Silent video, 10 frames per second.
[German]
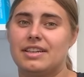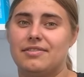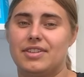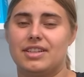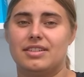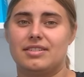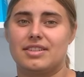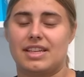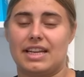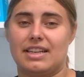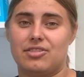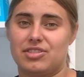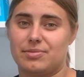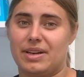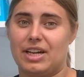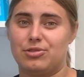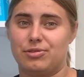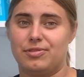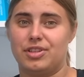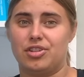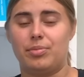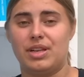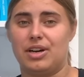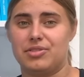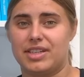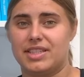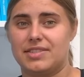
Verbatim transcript: Wir sind gerade in Haushaltsberatungen für den Doppelhaushalt